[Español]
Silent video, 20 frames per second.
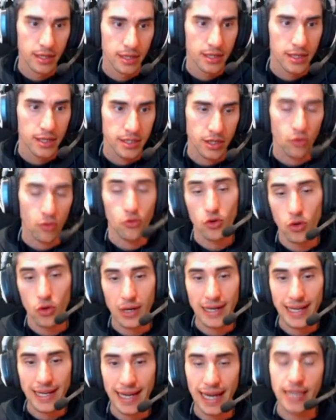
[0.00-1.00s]
Según lo que
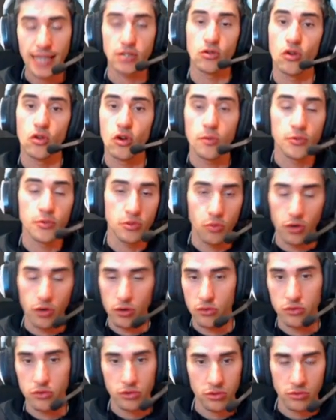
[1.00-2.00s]
elijáis luego, pues bueno,
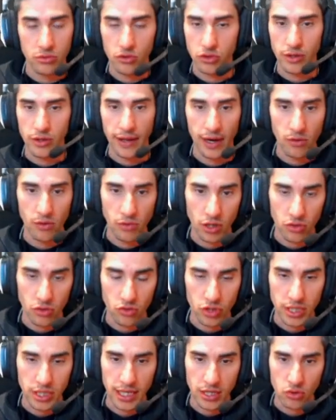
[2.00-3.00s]
os, darán unas
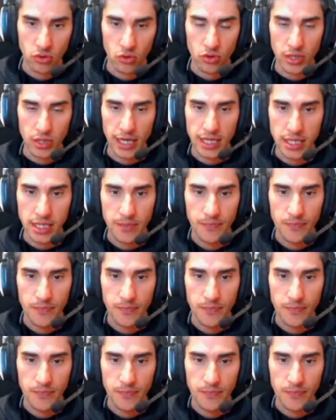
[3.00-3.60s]
cosillas u otras.